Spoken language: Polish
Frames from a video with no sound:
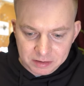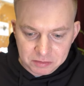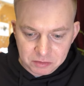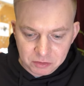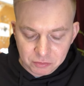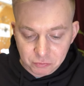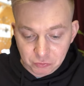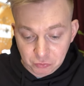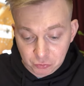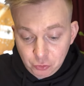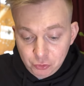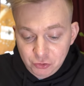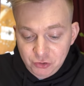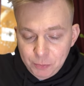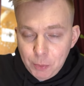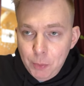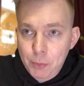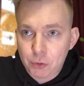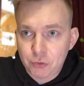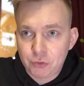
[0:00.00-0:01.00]
no czuć, że
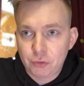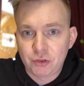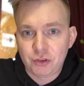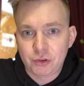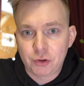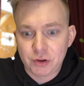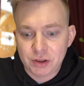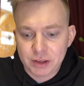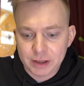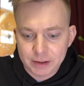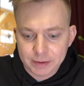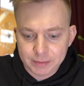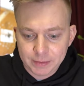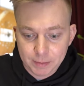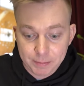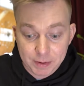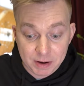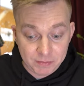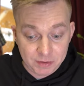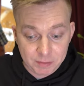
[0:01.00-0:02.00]
po prostu się to je.
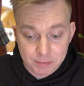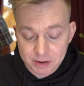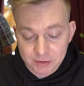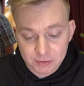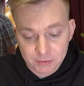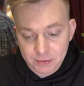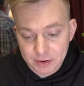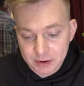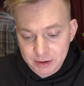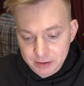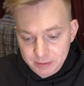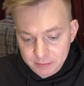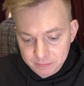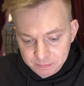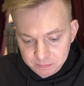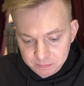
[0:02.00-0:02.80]
Naprawdę bardzo fajne.